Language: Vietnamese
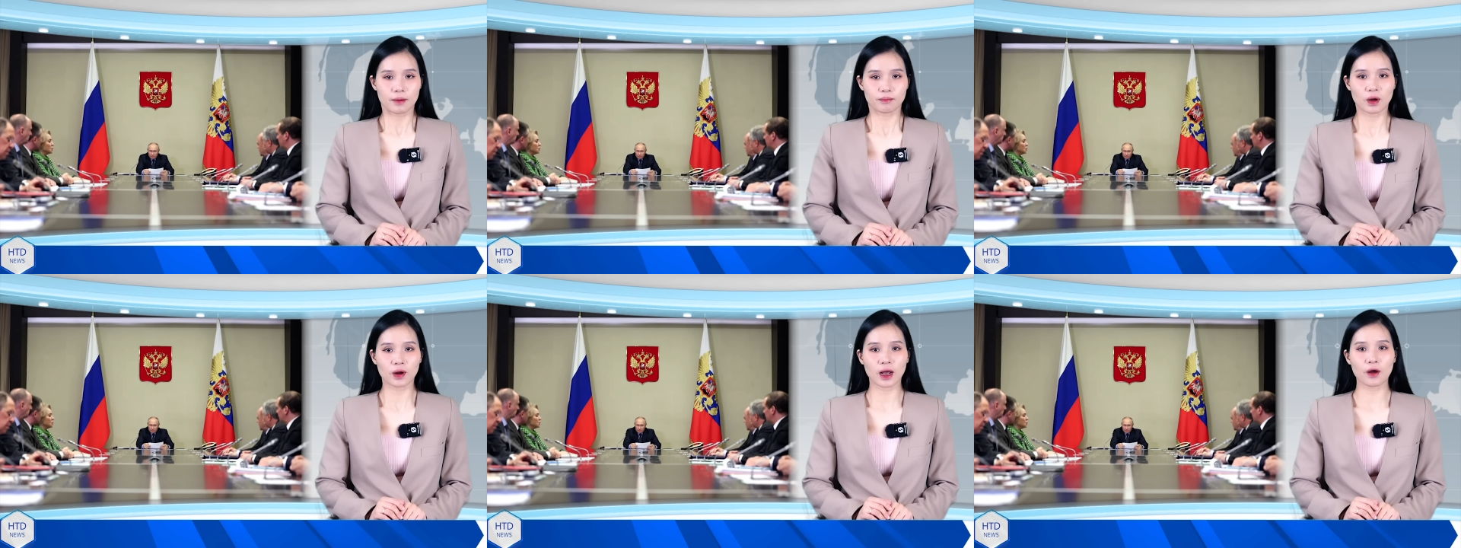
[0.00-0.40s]

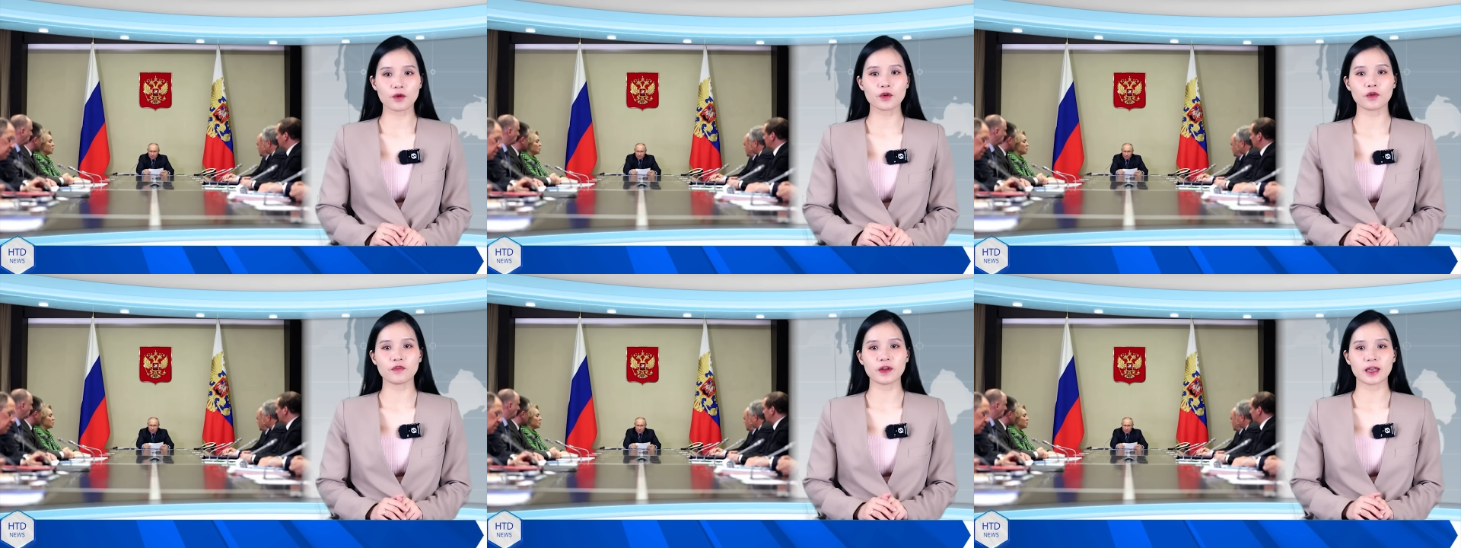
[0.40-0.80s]
Báo cáo
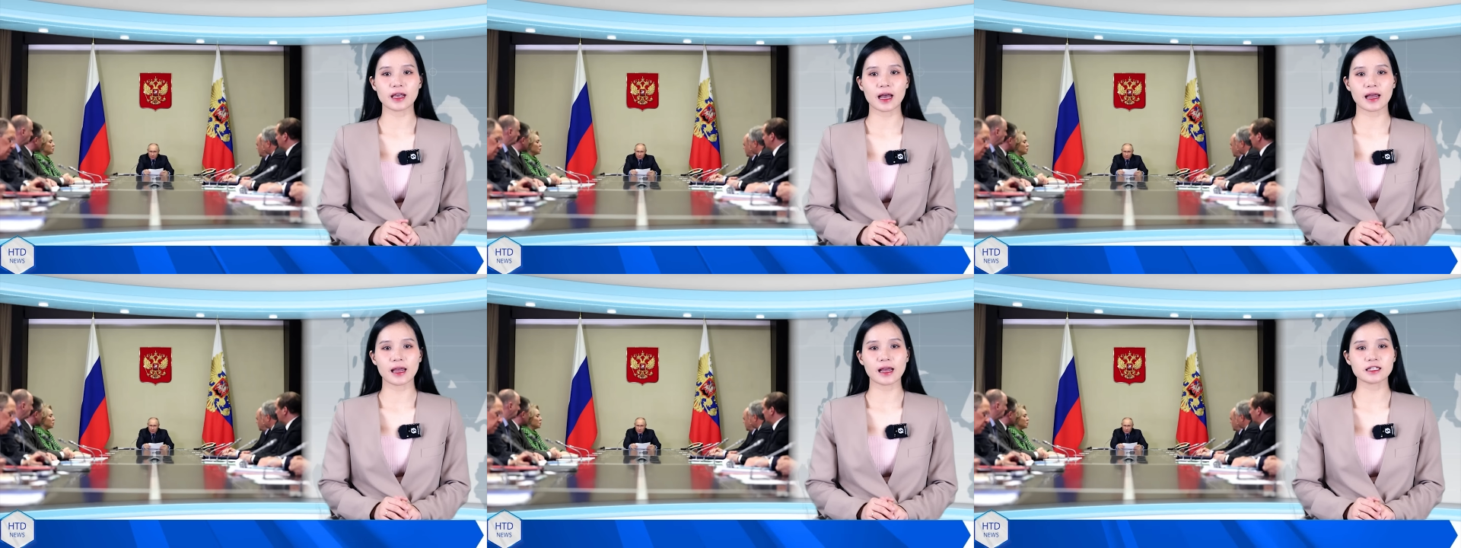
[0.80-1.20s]
của Viện
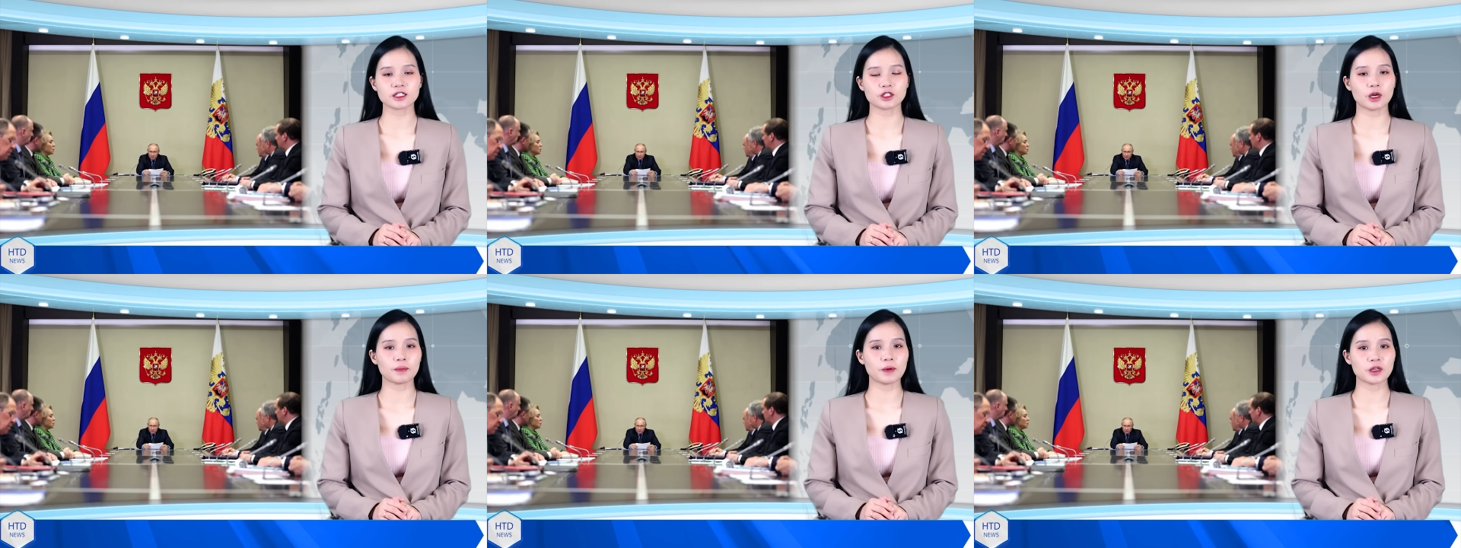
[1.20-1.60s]

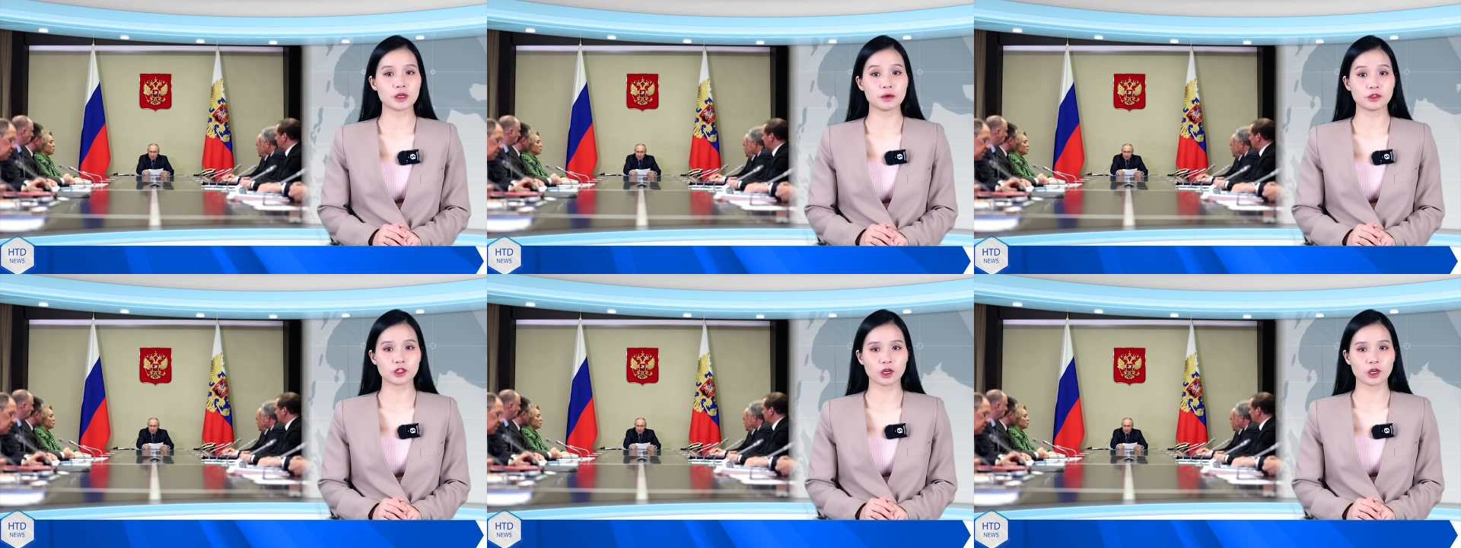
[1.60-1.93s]
ISW